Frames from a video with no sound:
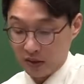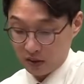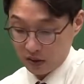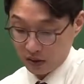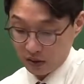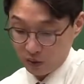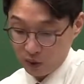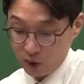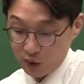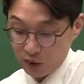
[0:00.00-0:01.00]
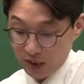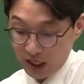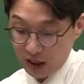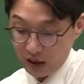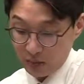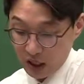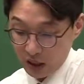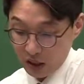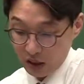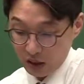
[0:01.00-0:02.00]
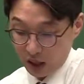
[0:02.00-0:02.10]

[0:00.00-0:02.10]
그렇죠? 그래서 우선주 배당금이